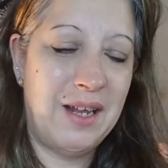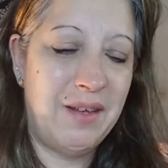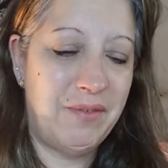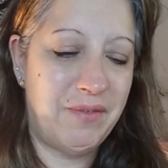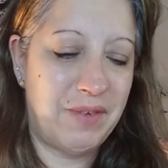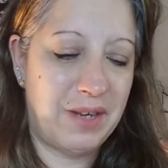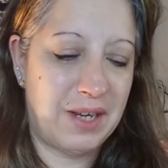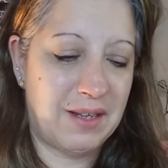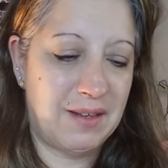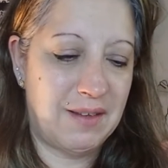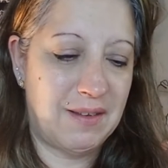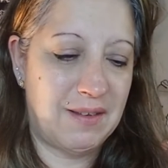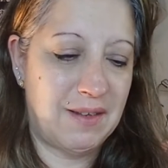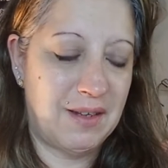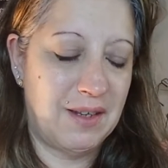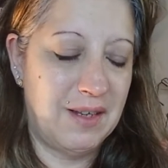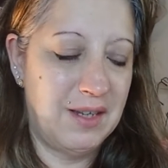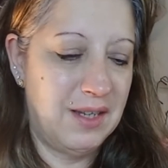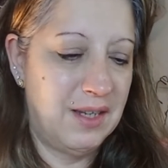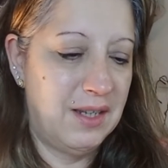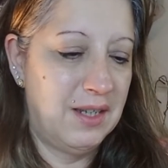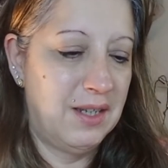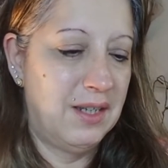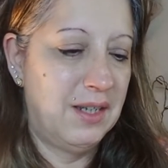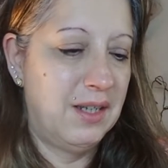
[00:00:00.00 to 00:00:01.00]
est verte.
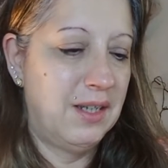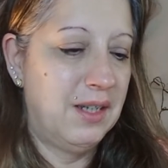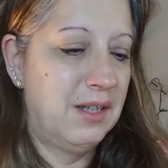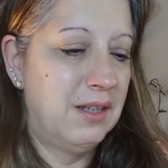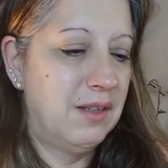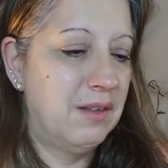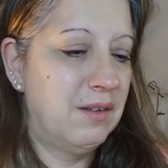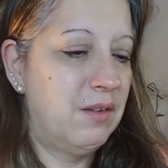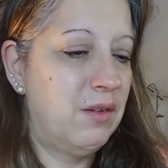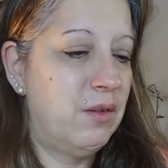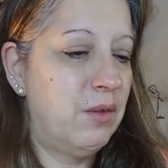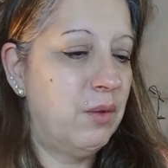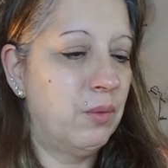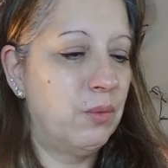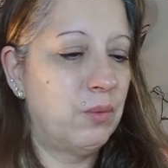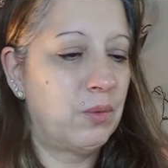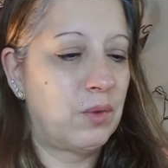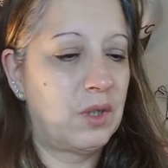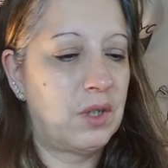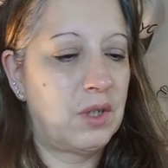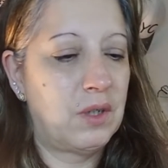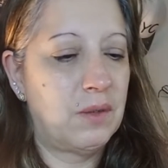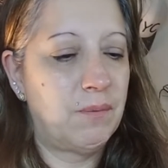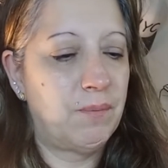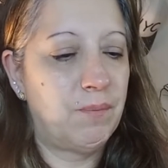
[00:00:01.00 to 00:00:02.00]

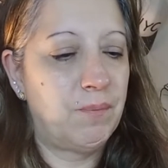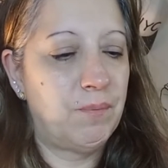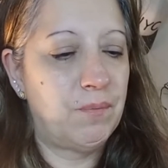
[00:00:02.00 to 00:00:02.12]
Donc,